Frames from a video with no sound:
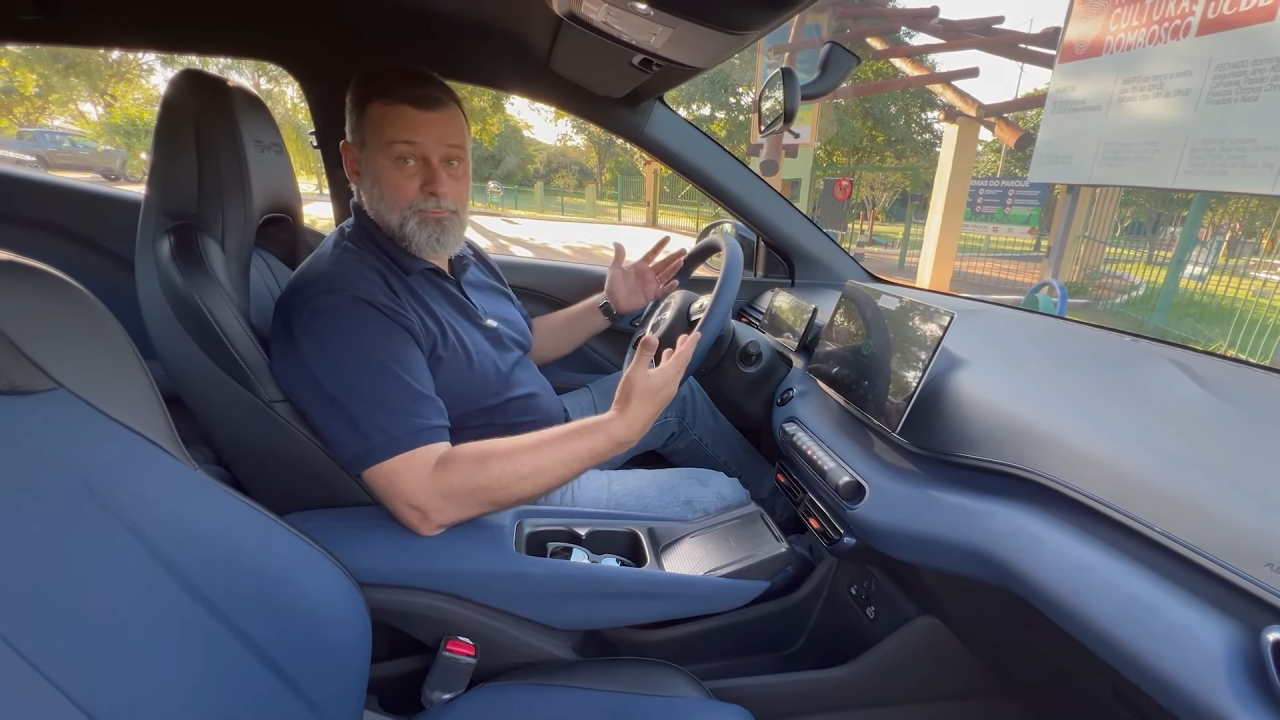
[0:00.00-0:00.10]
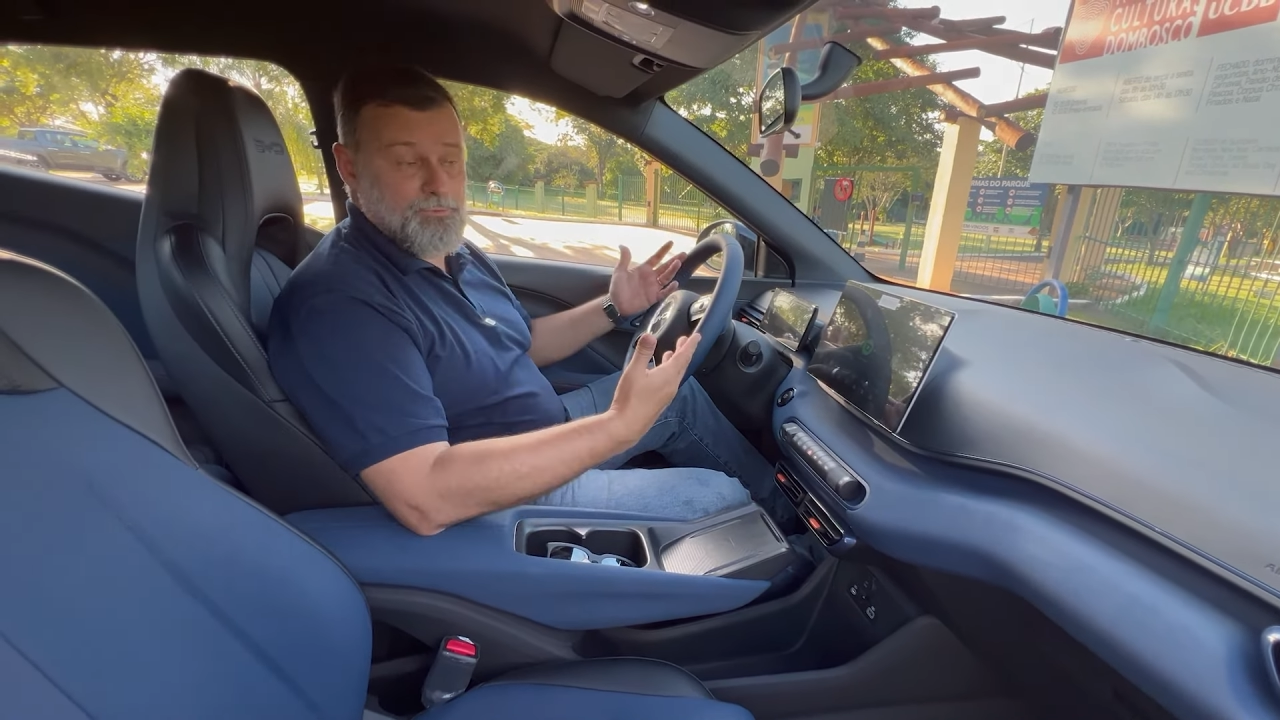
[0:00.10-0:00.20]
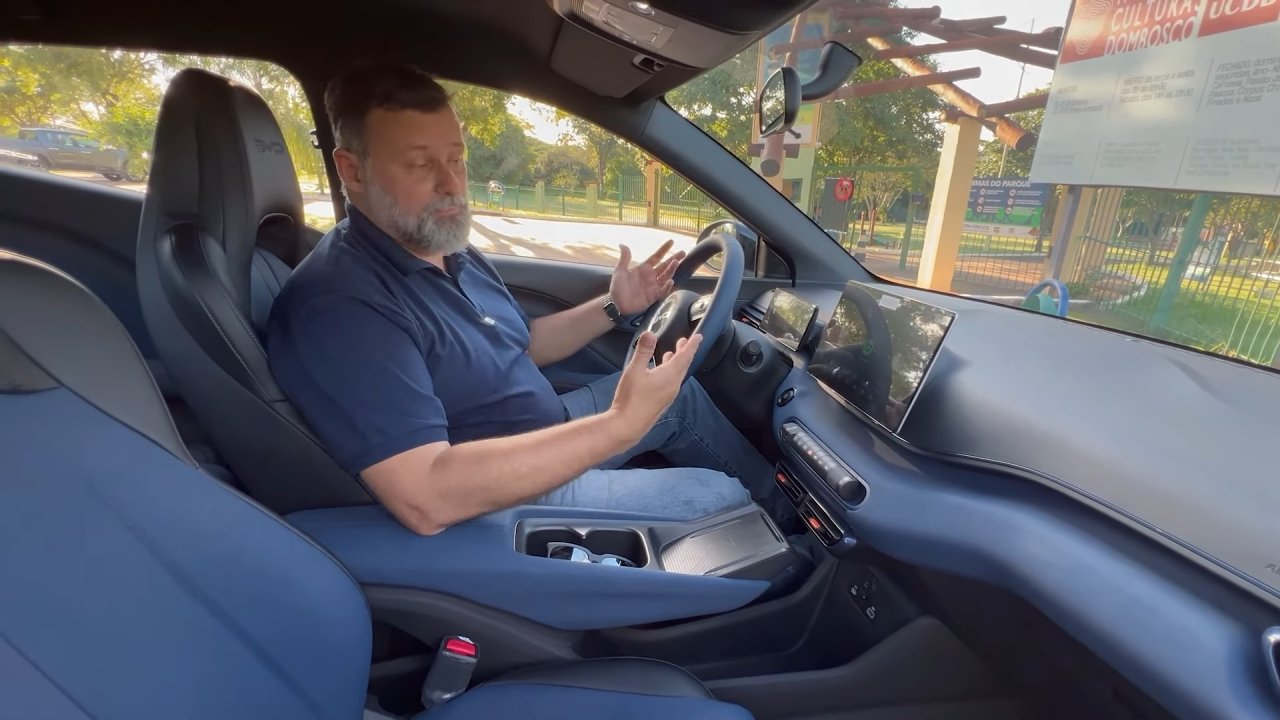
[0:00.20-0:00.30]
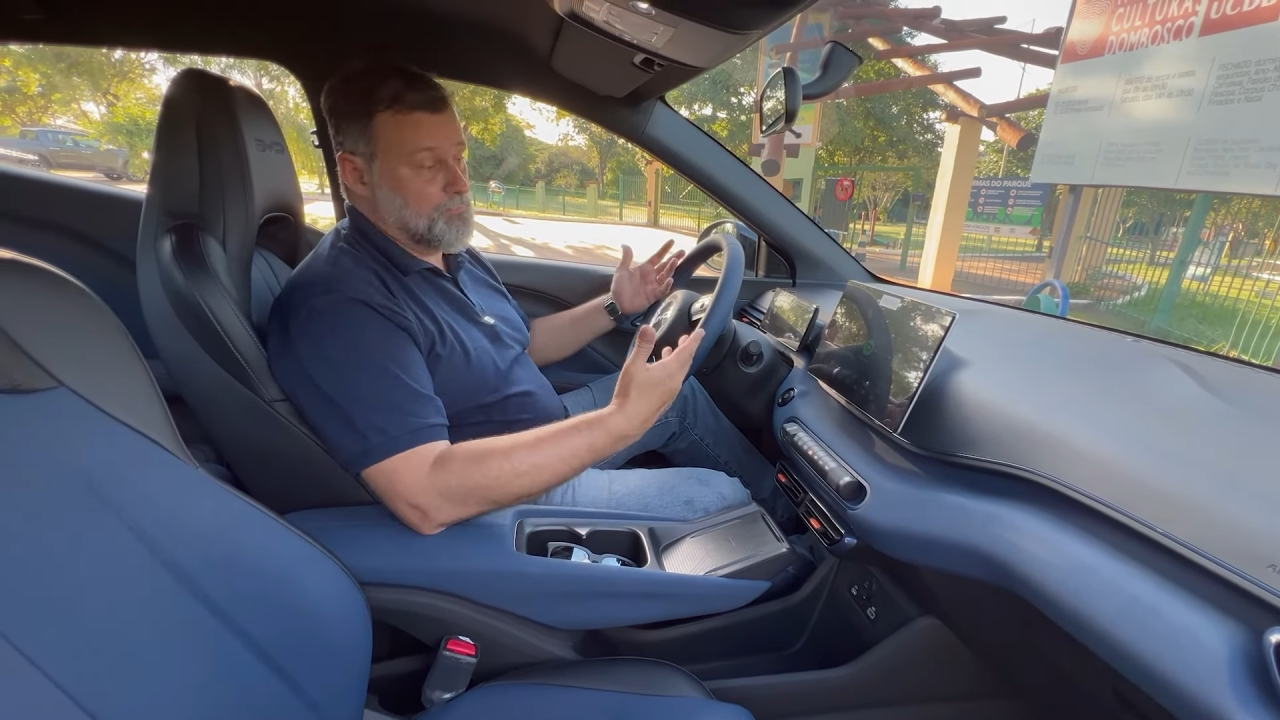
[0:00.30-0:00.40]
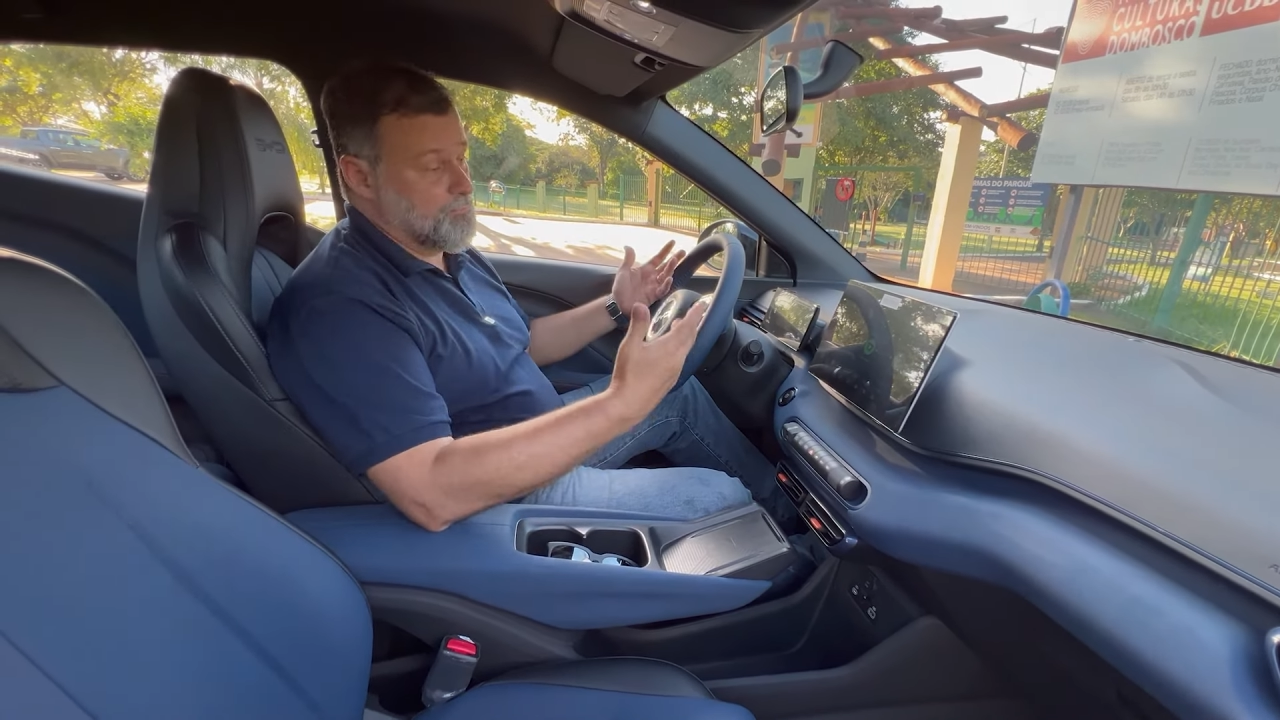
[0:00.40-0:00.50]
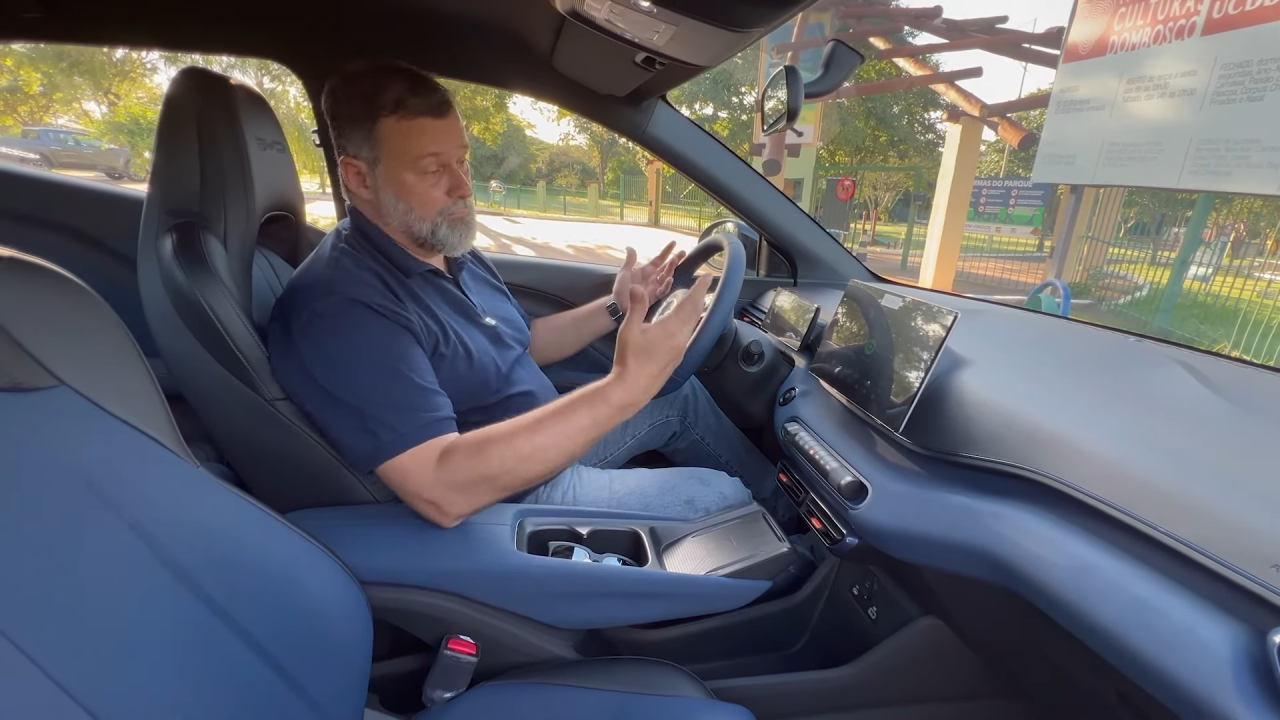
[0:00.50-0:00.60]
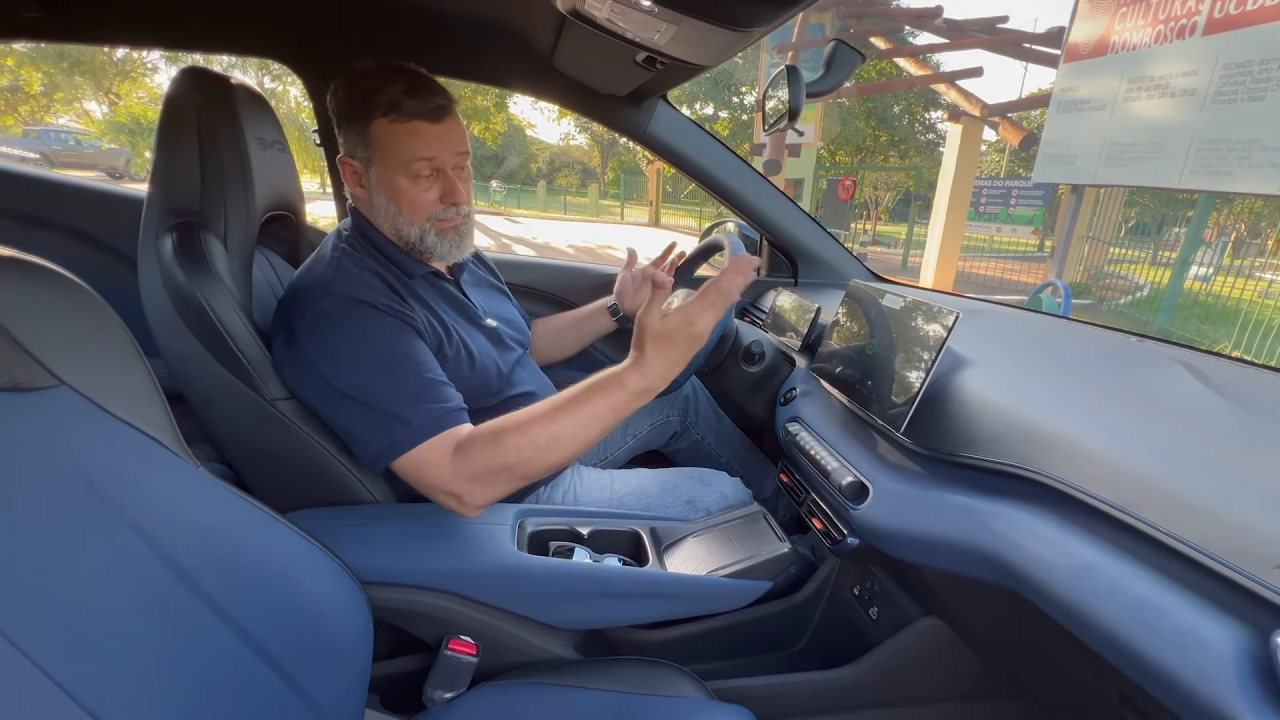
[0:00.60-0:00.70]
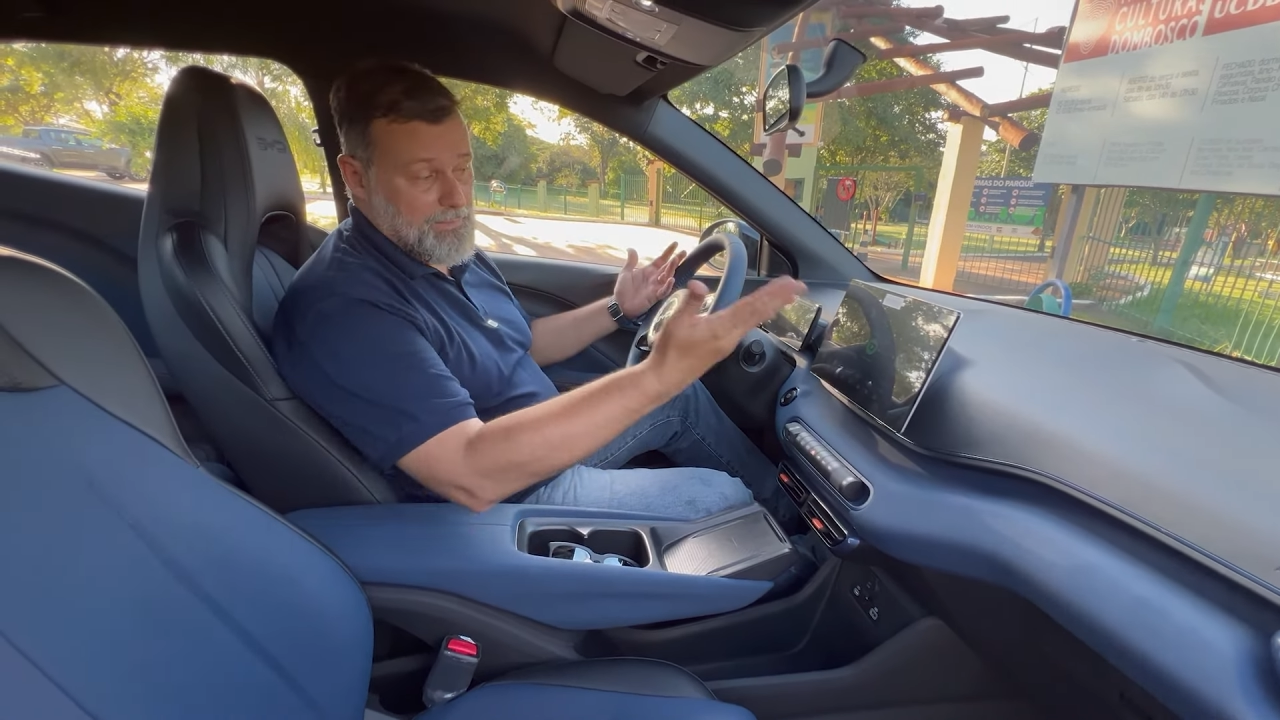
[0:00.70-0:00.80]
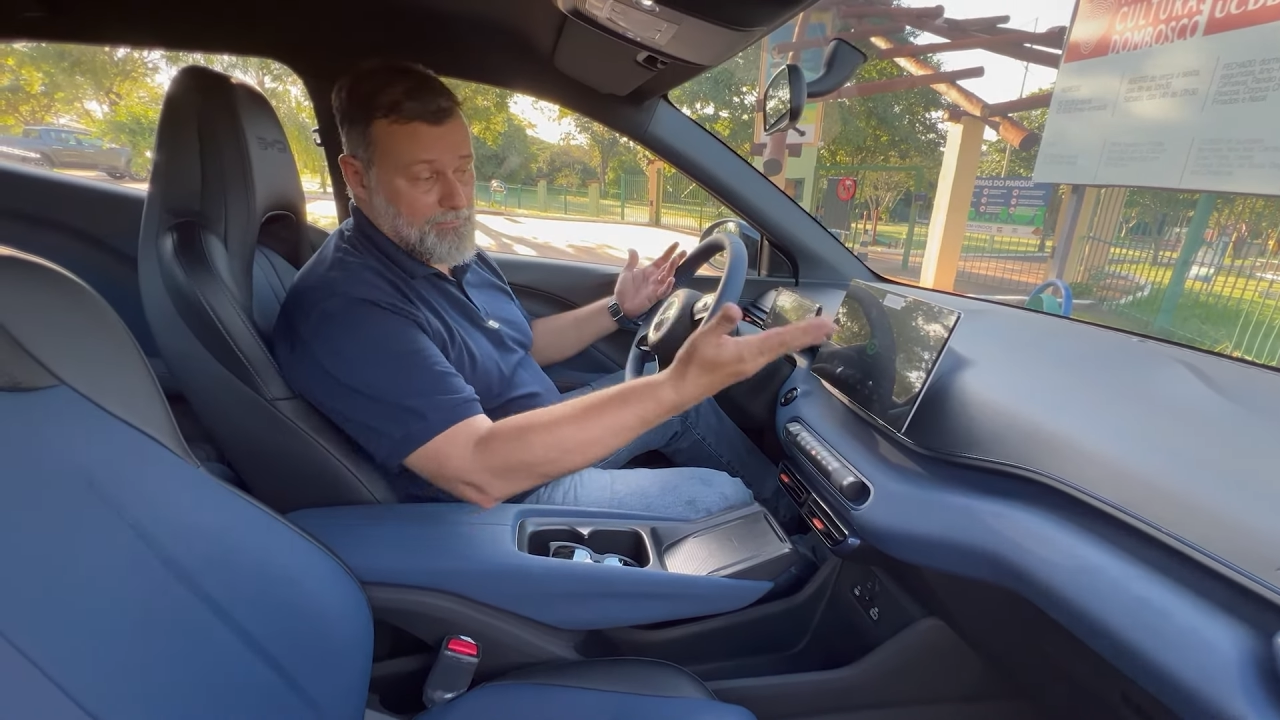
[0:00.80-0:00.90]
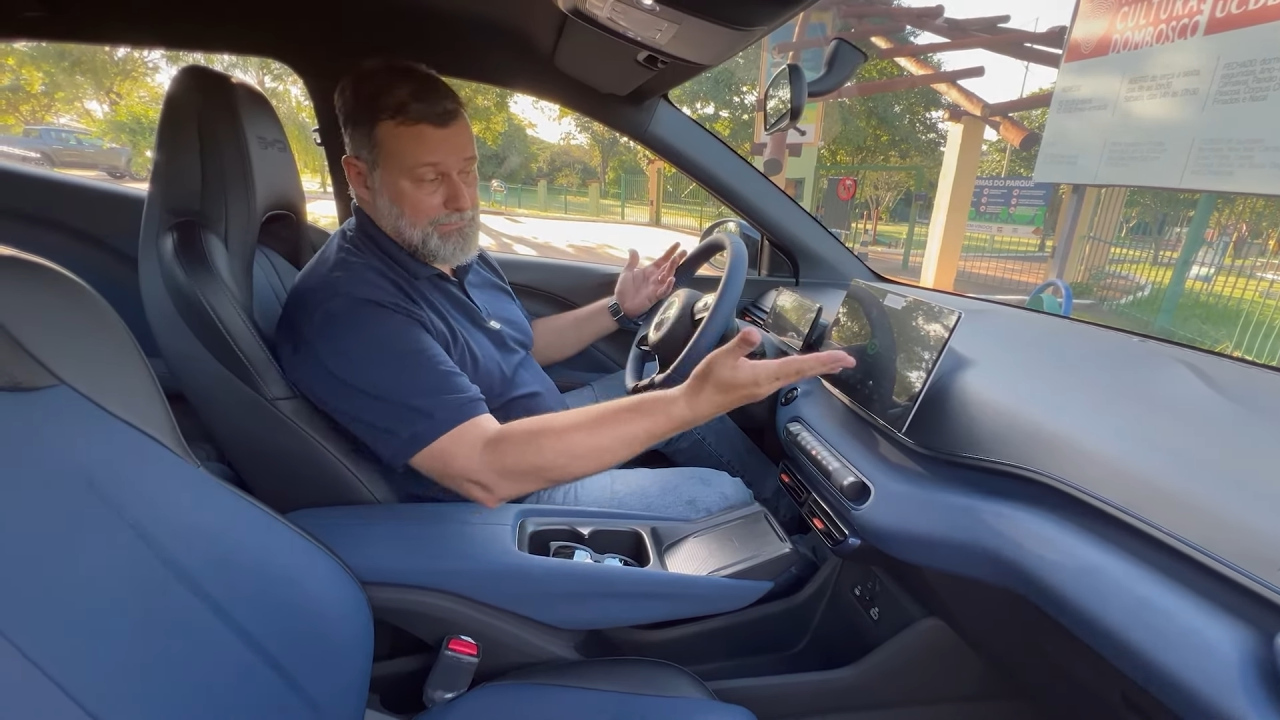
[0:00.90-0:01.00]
multifuncional,